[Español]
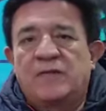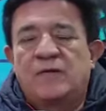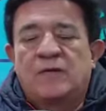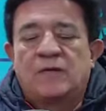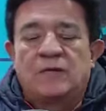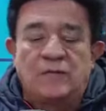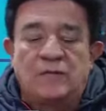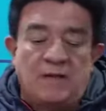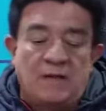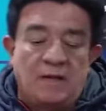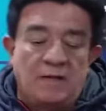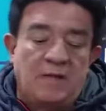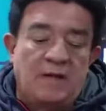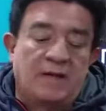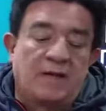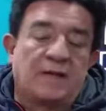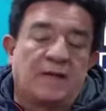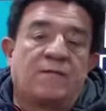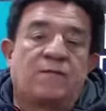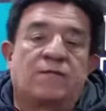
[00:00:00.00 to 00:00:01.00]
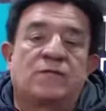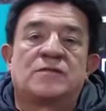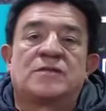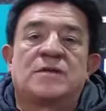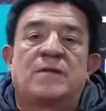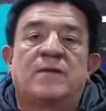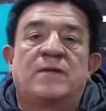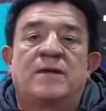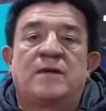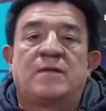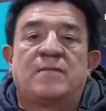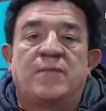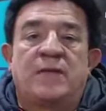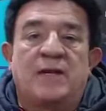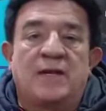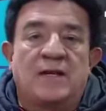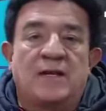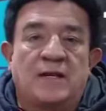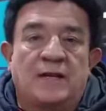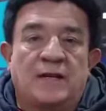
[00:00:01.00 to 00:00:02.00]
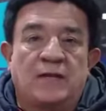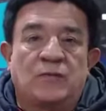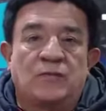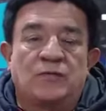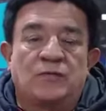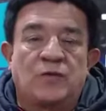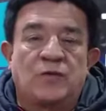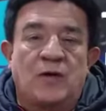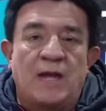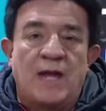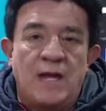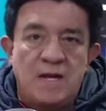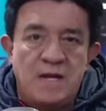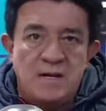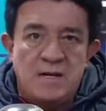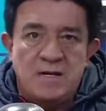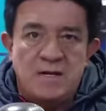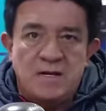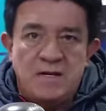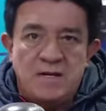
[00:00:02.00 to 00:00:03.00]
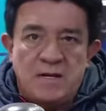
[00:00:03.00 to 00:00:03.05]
de Cundinamarca, Funza Villa Imperial y Agricultora.